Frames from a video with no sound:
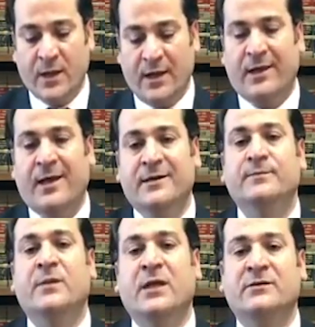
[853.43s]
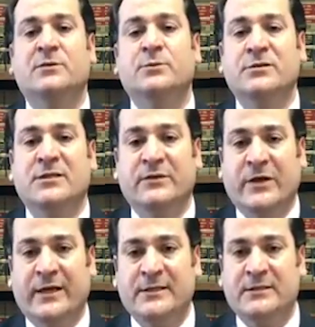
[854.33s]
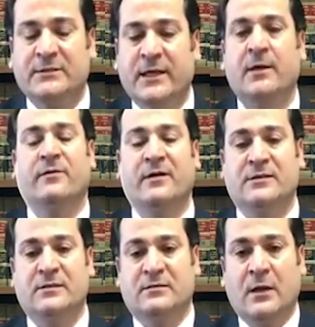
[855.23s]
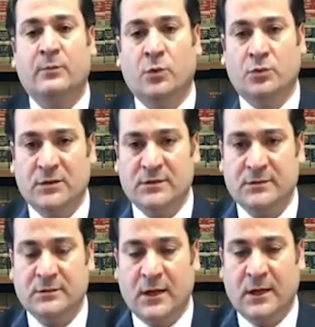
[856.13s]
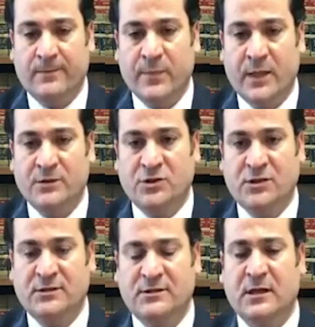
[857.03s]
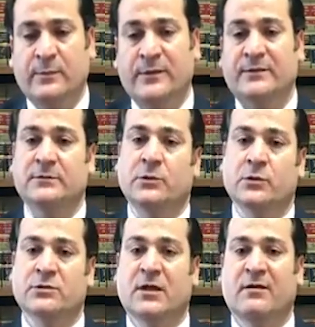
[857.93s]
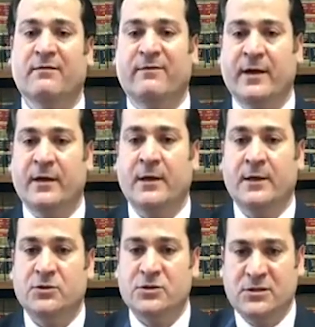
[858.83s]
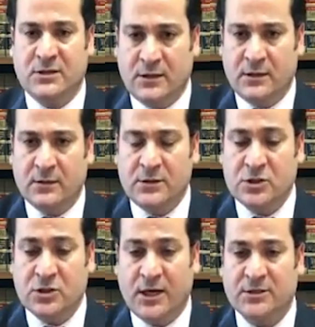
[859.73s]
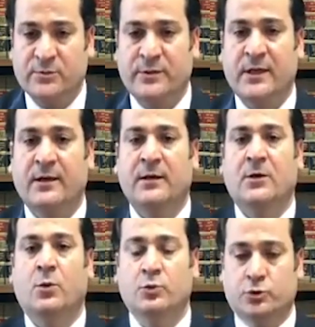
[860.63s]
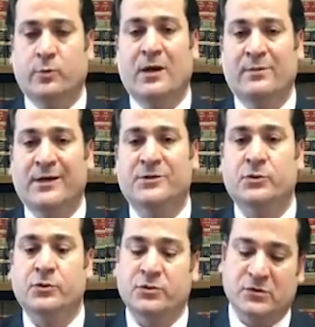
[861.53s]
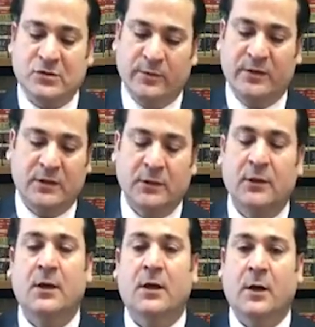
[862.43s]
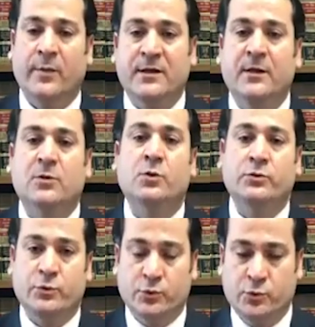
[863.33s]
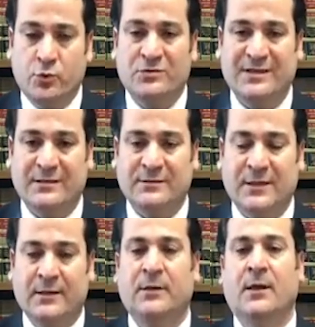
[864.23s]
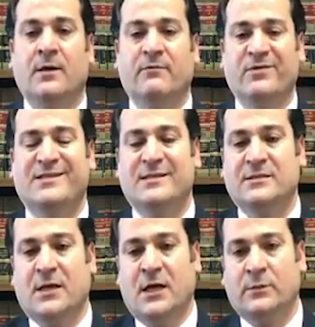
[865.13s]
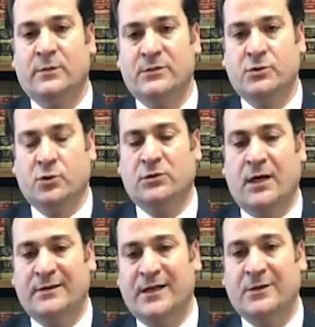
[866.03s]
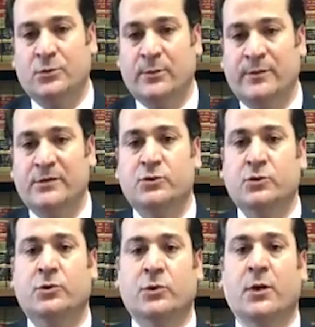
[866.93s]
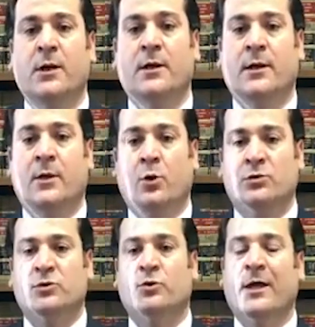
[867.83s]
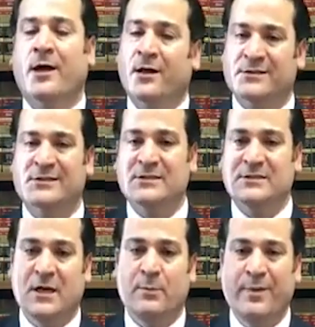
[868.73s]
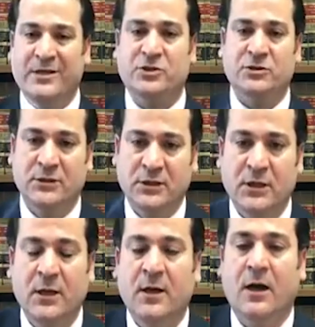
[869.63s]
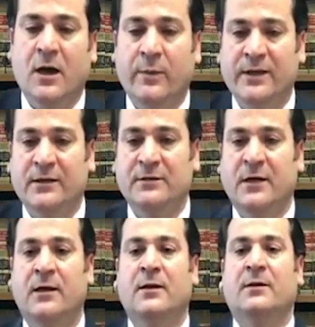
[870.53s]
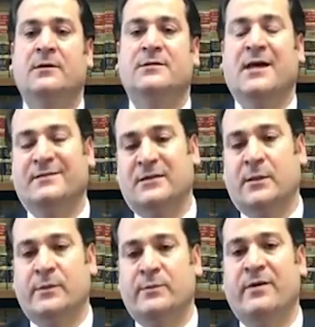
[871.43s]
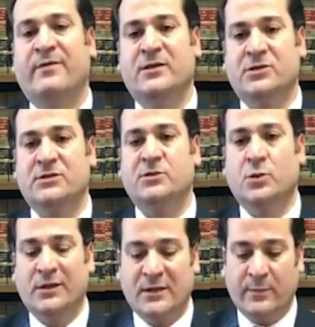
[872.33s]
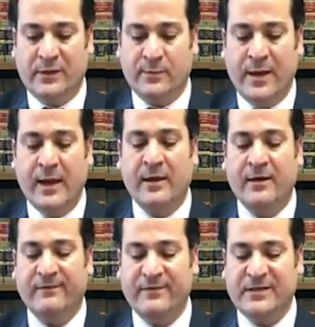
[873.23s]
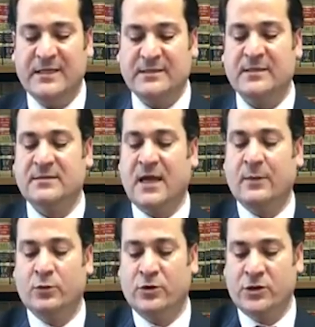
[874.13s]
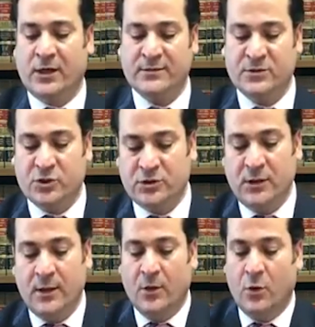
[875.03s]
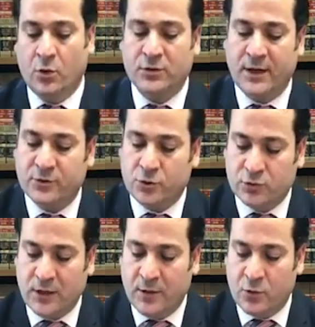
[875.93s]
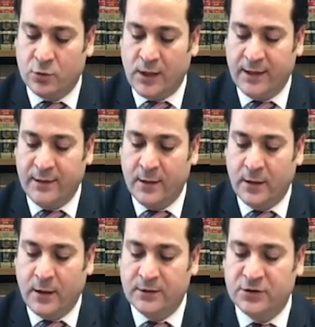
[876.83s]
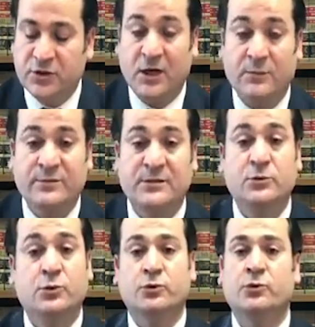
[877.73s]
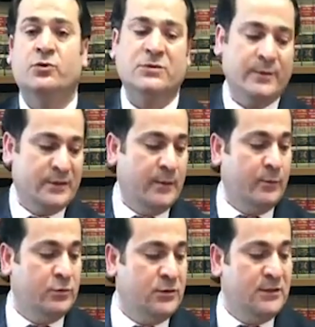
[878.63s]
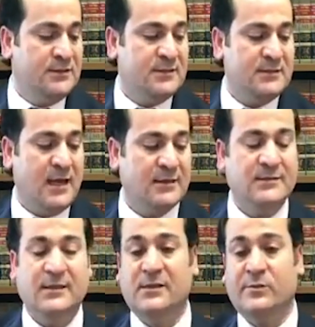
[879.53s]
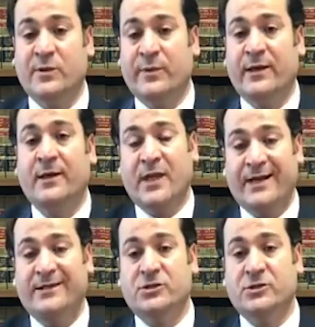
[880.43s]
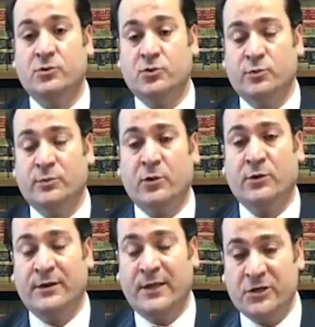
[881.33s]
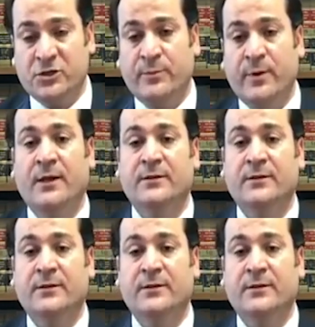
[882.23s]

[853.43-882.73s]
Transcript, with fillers: Eğer yatırımınız yeterli ise ve istihdam noktasında e, ciddi istihdam yaratılıyorsa ve ciddi iş hacmi de oluşmaya başlıyorsa tabii ki Amerikan konsolosluğu üzerinden vizenizi almanız çok daha ideal olabilir. Çünkü e, orada olaya aldığınızda 5 yıllık Amerika'da seyahat edebilme ve işinizi yönetebilme vizesine sahip olacağınız için oradan çok daha kolay alacağımızı düşünüyoruz. Ama tabii bunun istisnası dediğim gibi her kişinin durumuna göre değişir.